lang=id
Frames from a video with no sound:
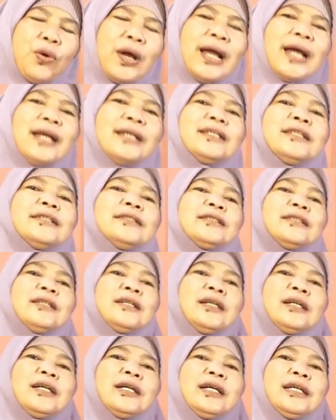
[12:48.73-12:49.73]
hadis
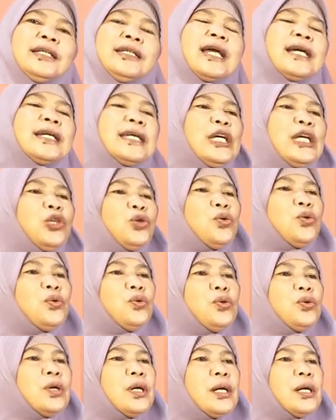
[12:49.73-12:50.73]
yang
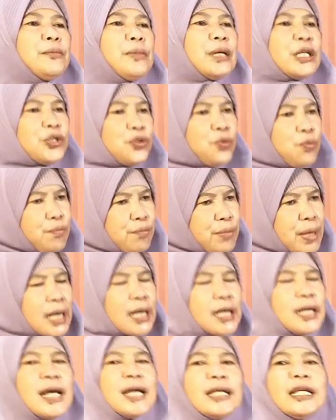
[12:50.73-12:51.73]
itu
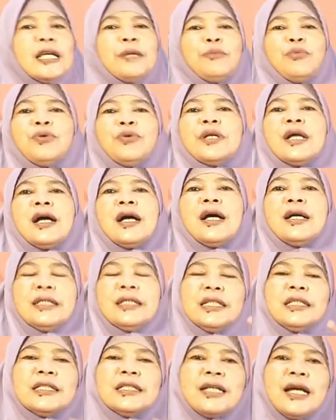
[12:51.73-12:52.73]
bersumber dari ibunda
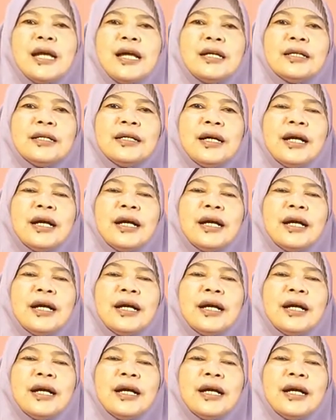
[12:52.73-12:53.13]
Aisyah